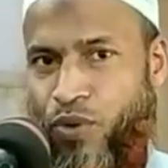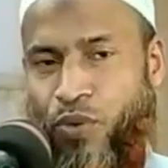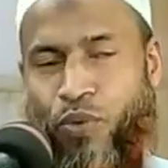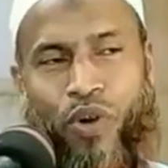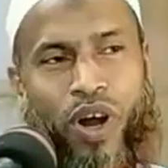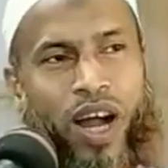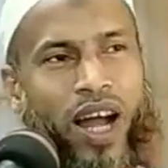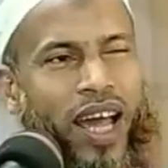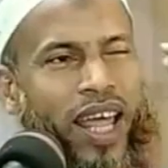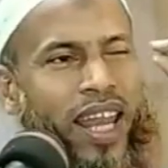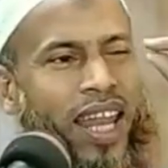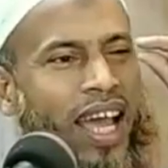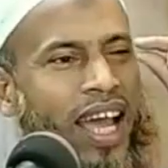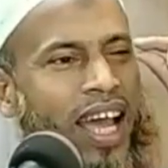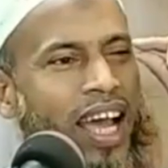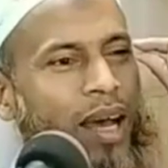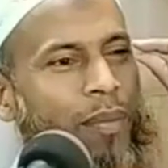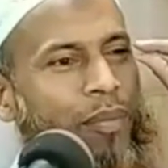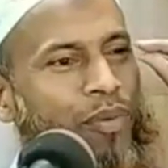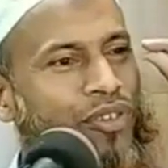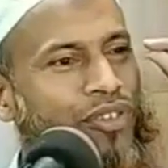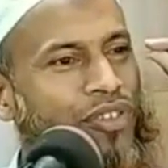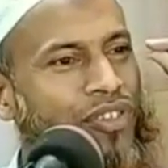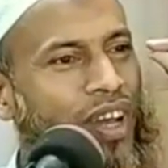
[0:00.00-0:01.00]
ওয়ালা
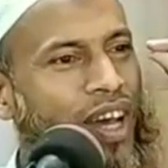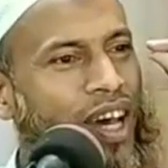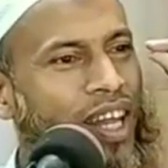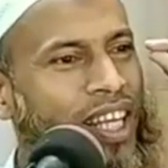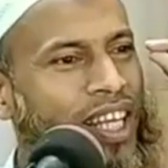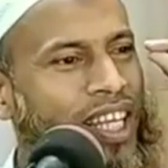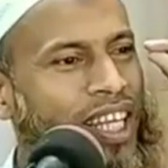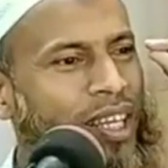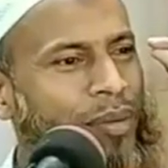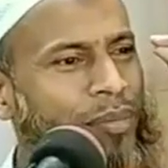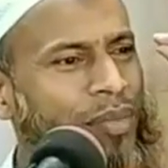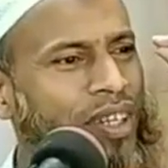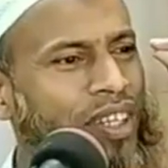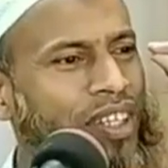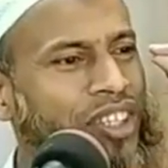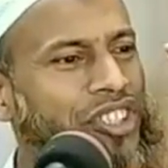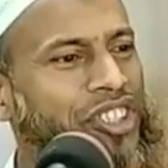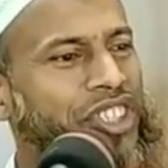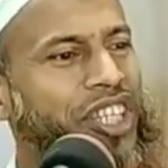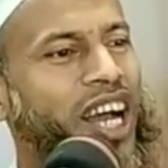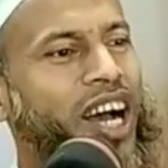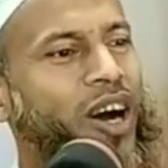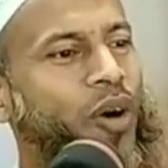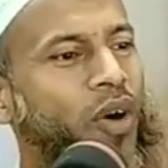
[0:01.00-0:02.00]
আবসারিহিম
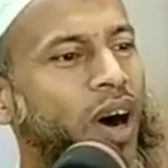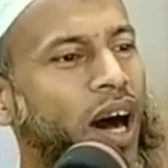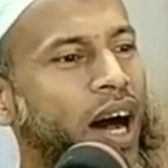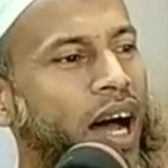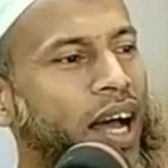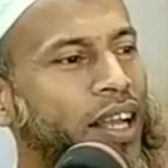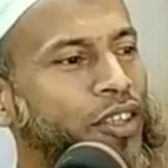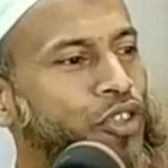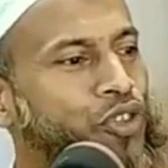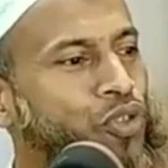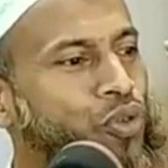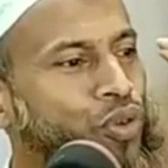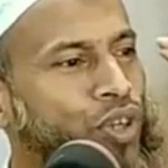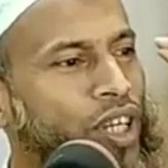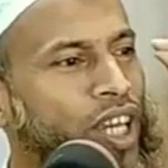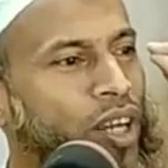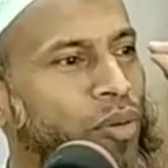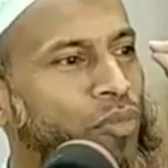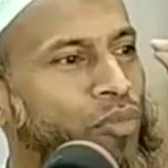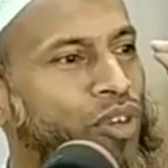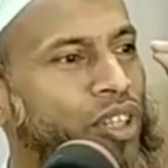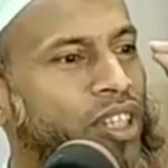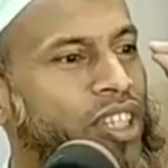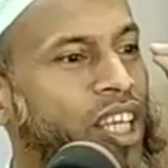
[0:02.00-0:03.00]
গিসাওয়া
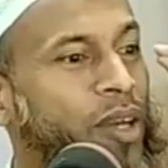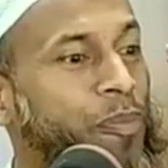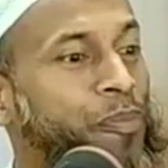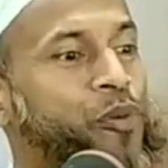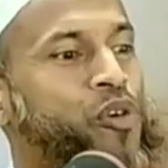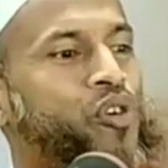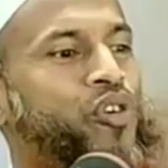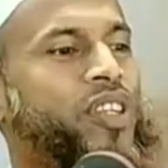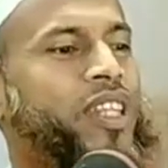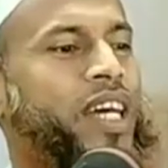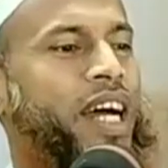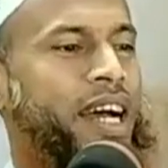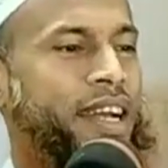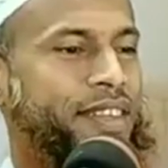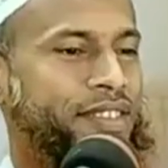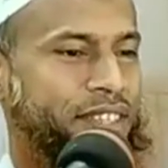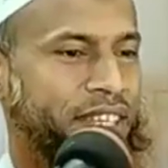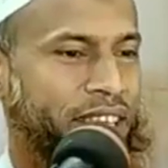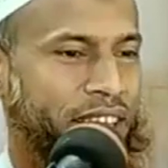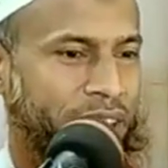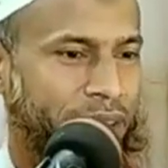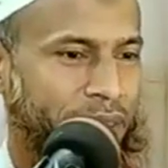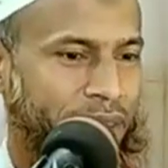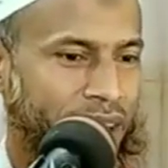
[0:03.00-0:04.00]
চোখের মধ্যে পর্দা
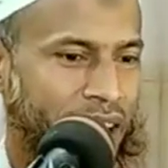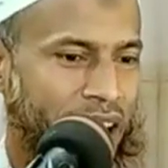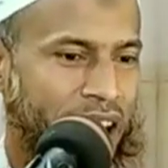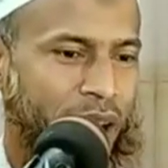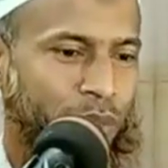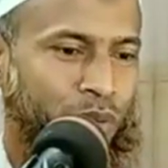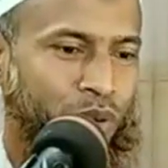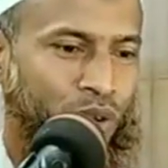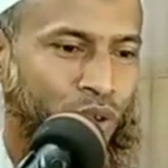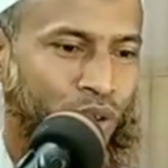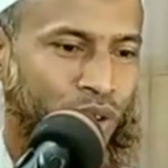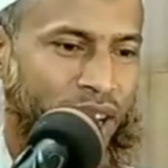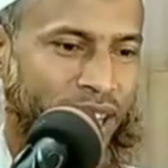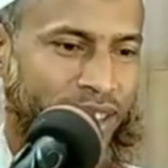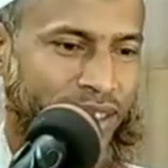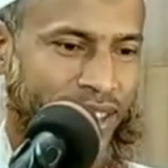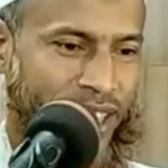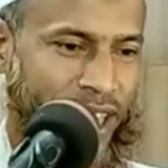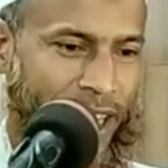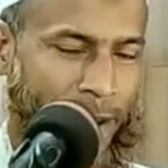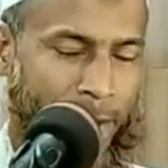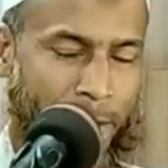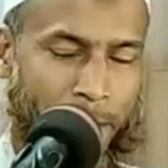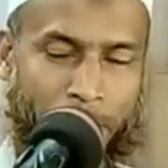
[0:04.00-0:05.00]
আছে আবরণ আছে